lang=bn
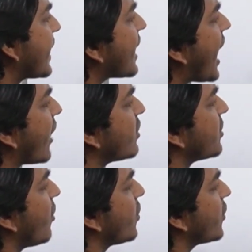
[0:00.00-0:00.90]
এরা
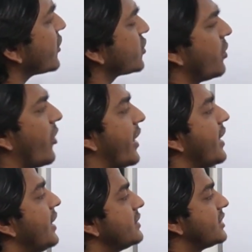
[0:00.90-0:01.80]
আয়নিক বন্ধনের সময়
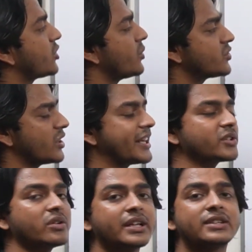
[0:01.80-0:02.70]
যে সমস্ত
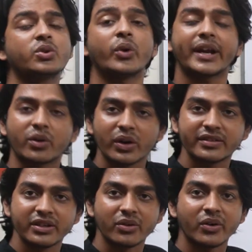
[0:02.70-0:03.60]
ইলেকট্রনকে ডোনেট
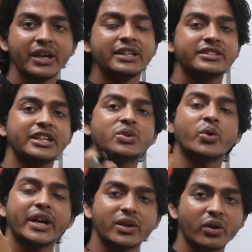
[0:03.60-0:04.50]
করেছিল সেই
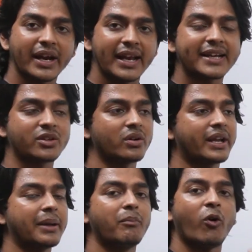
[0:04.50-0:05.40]
ডোনেট করা
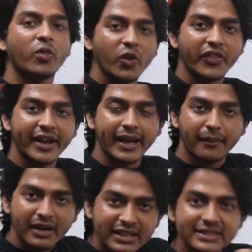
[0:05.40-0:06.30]
ইলেকট্রনকে বন্ধন থেকে
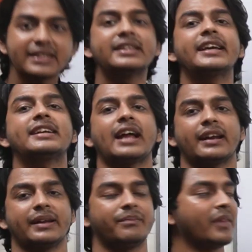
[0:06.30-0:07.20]
আবার নিজের দিকে টানে